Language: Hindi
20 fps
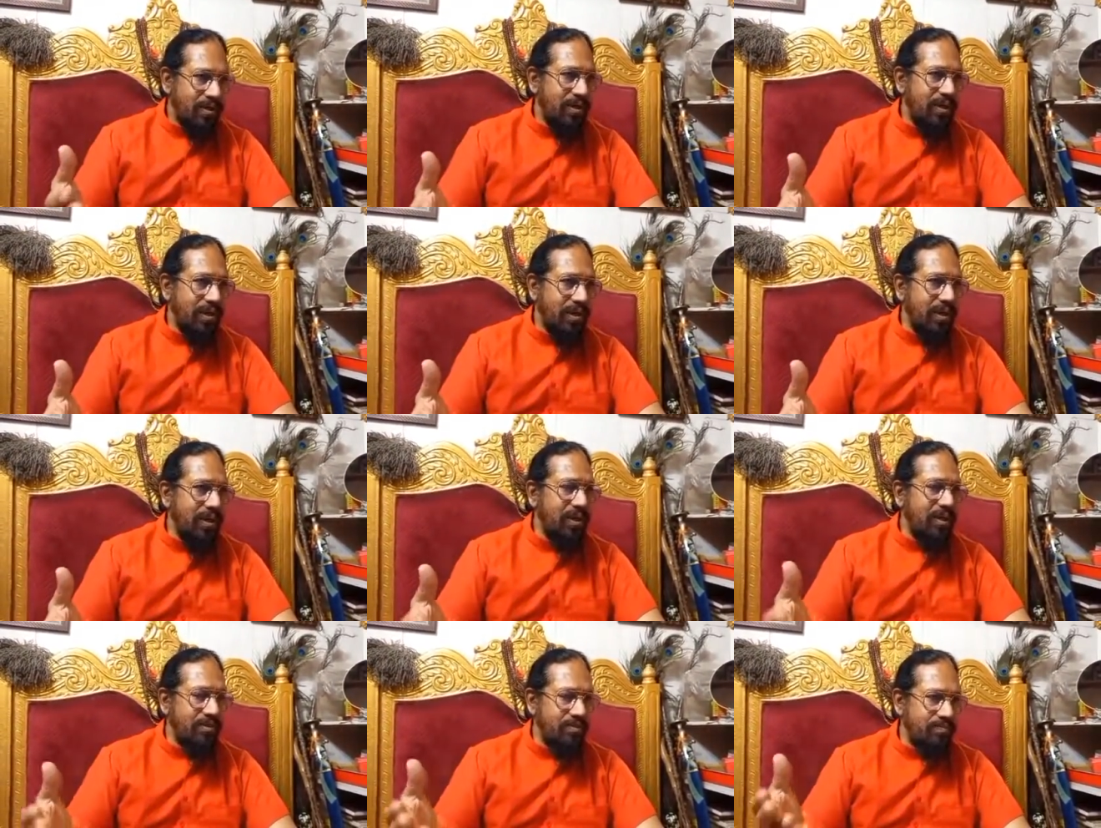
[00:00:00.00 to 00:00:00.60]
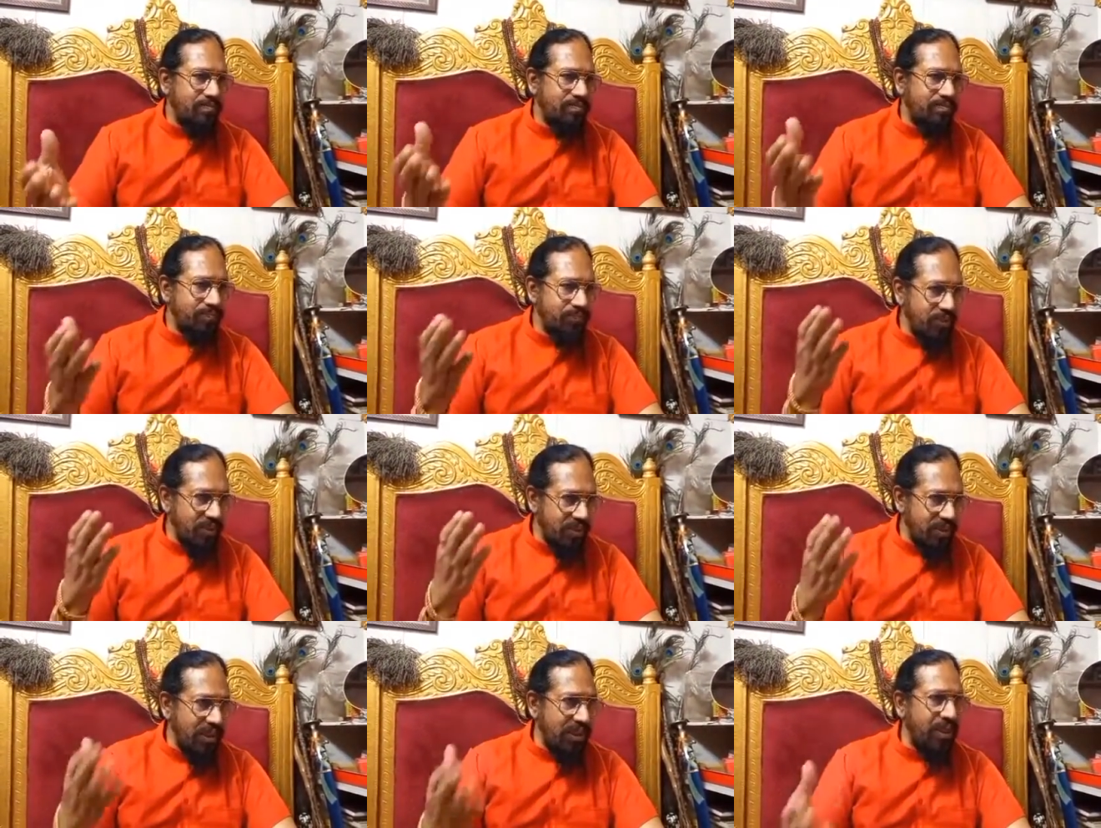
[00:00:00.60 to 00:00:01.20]
हरा
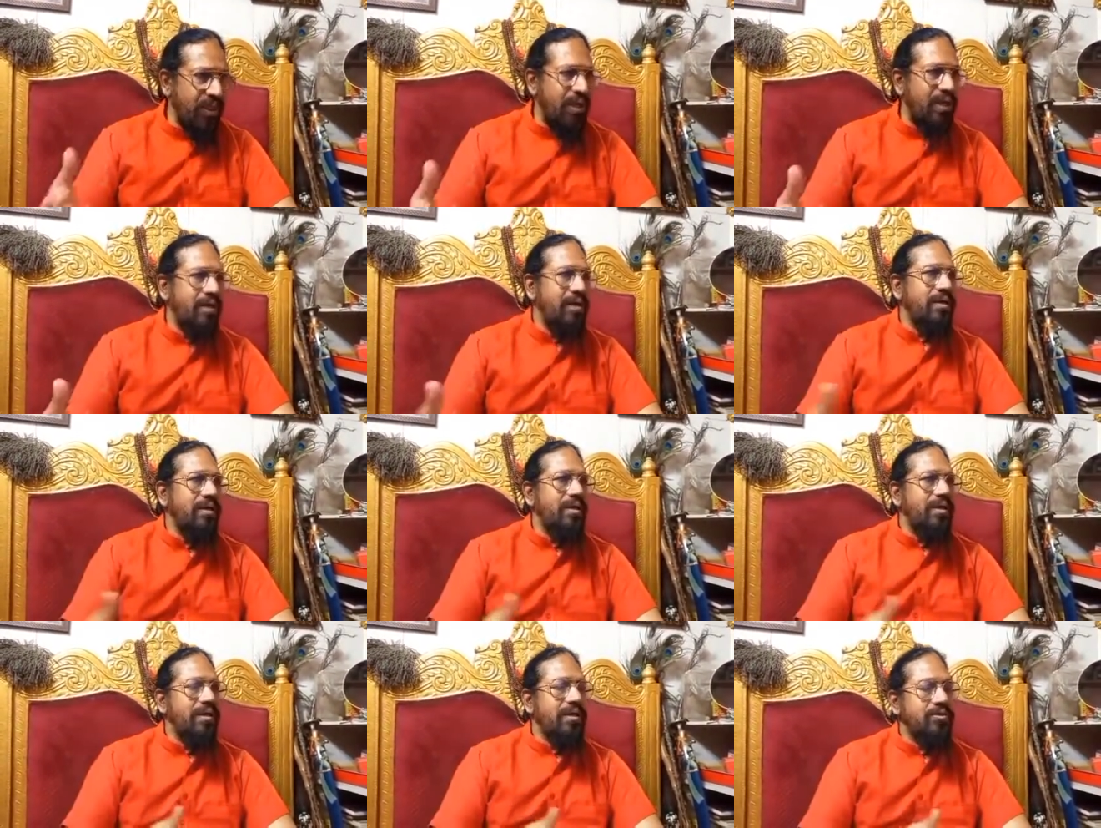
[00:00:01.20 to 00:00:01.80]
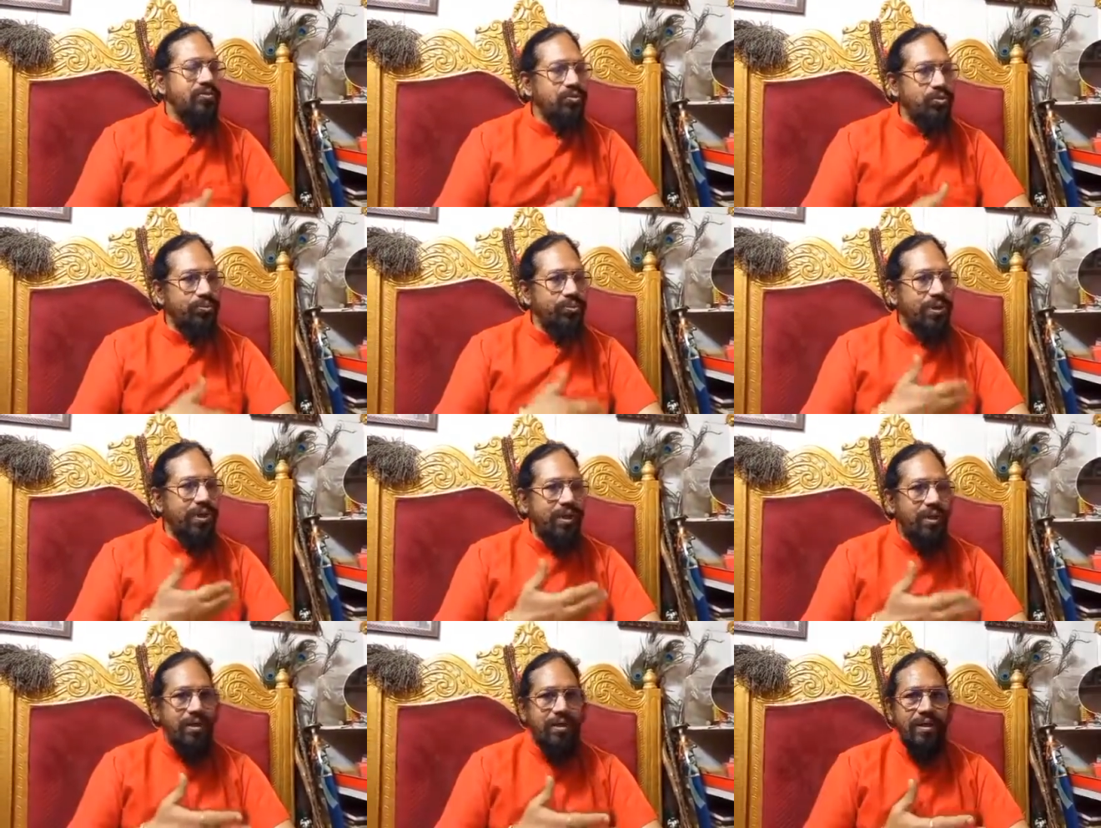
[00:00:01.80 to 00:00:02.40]
नीला जो
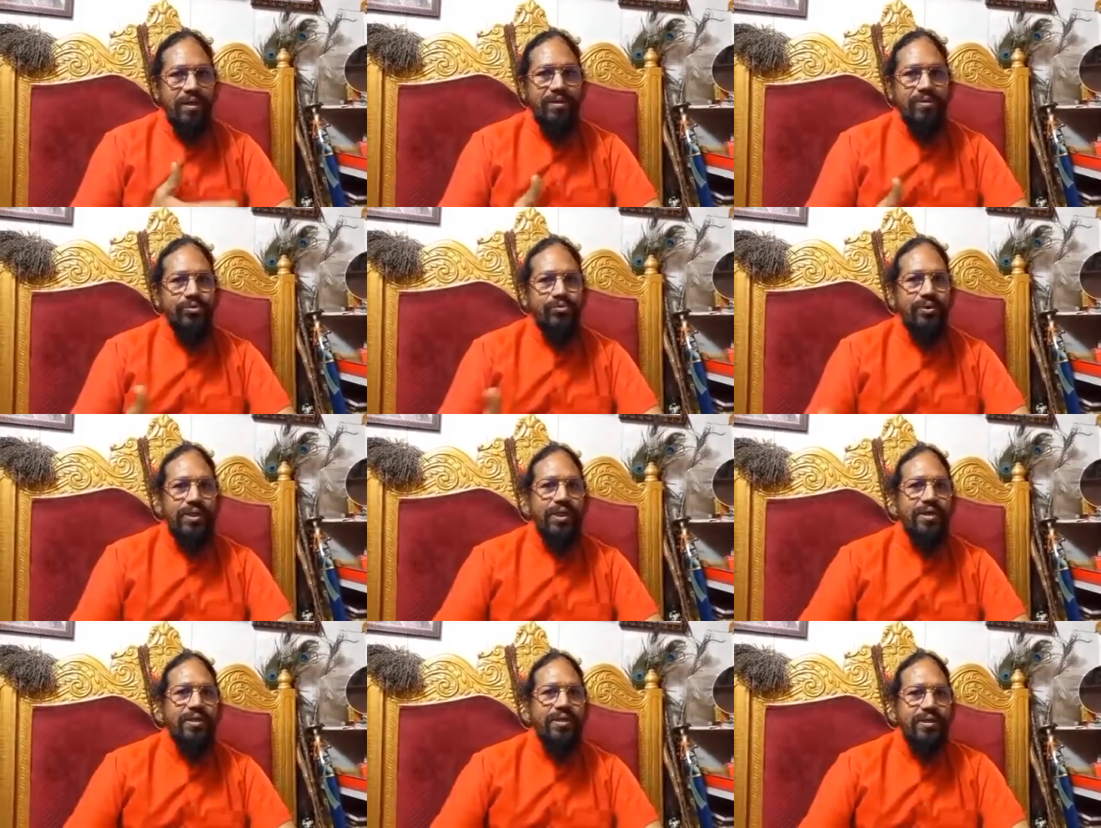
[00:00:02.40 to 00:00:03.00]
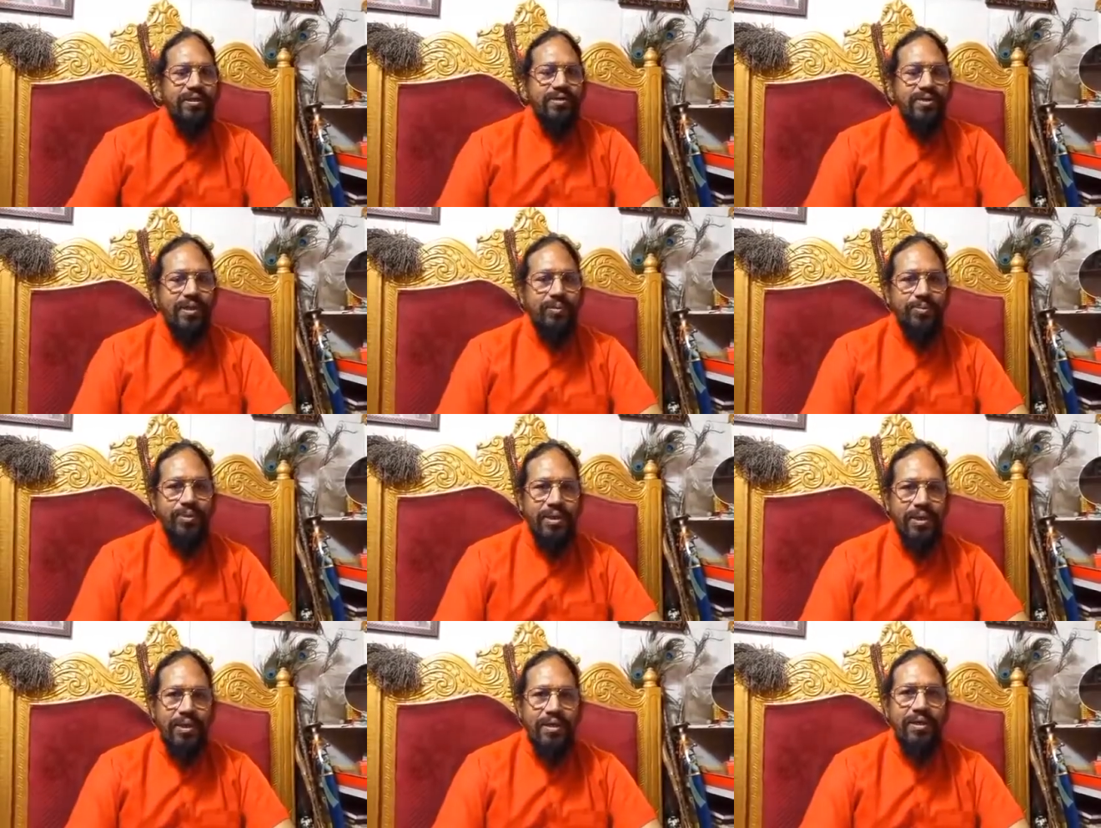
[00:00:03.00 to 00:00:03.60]
भी है रंग जो है जिनसे हम
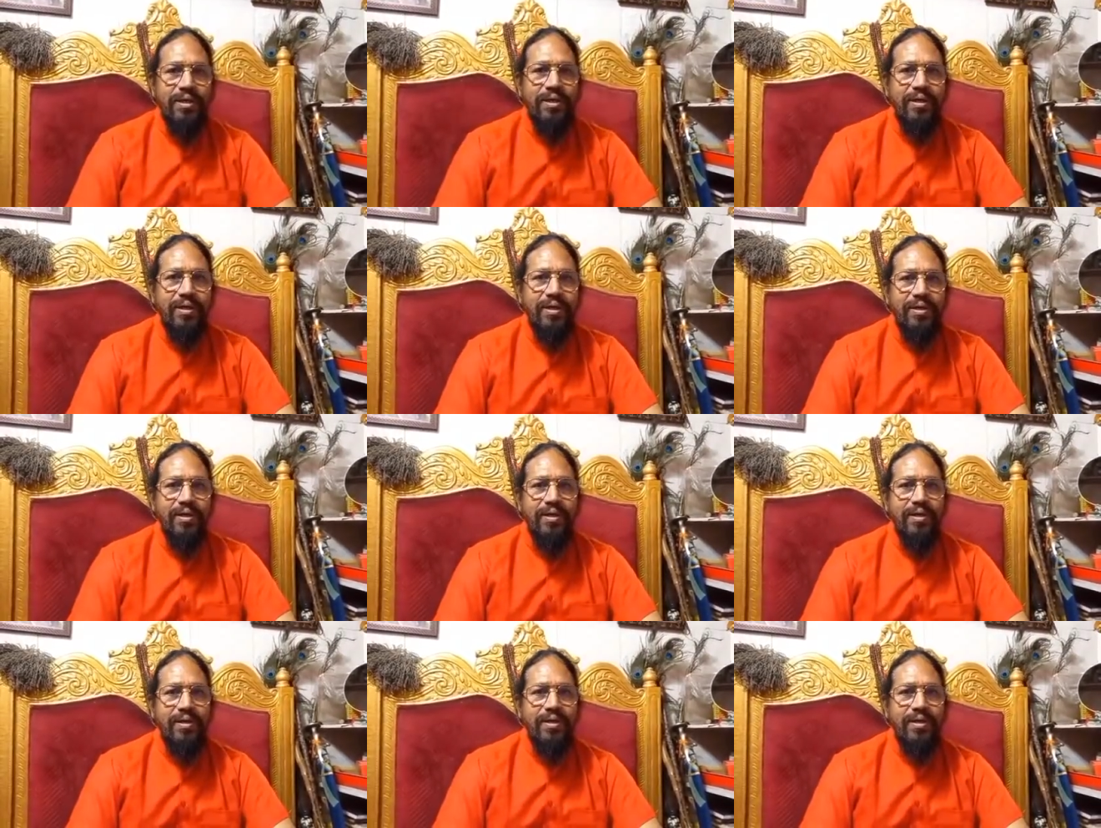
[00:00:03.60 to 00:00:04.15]
खेल रहे हैं